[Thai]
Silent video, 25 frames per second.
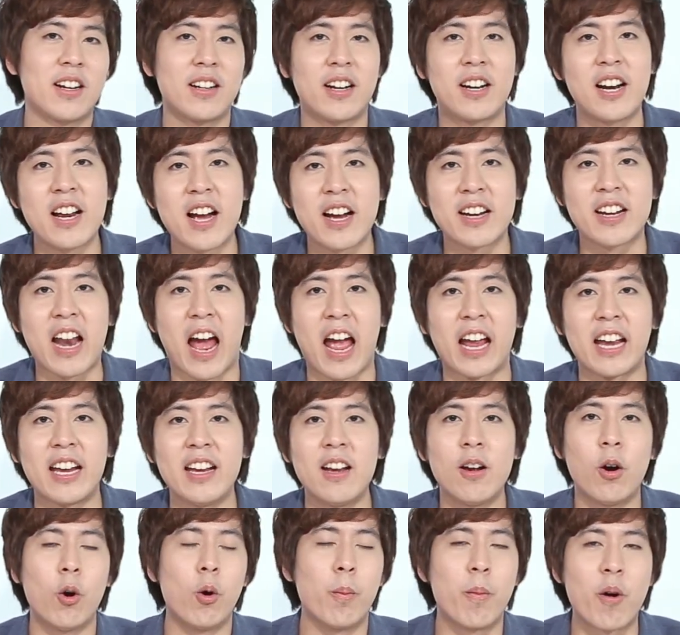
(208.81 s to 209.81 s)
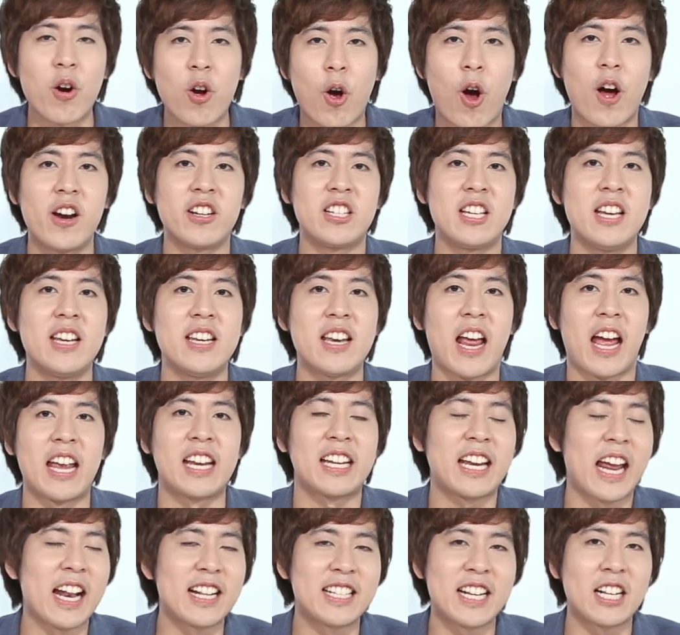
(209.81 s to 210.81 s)
เครื่องไหน อุปกรณ์ชิ้นไหน
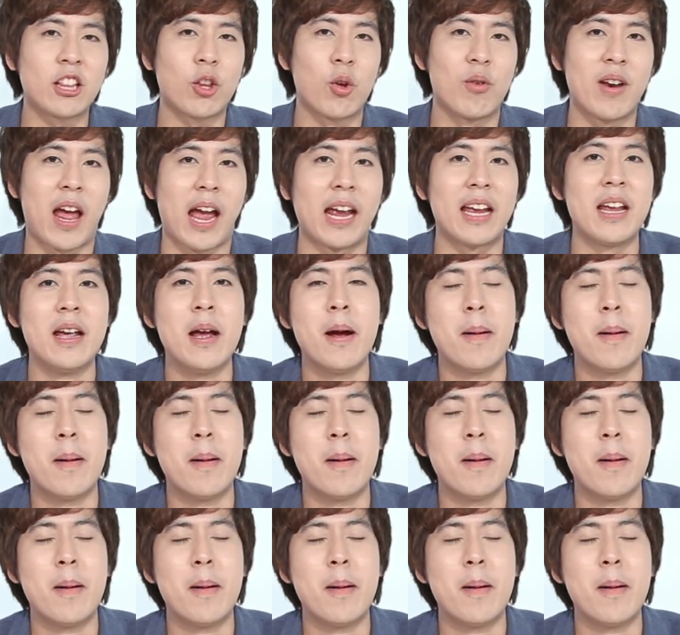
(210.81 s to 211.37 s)
แกจเจตตัวไหน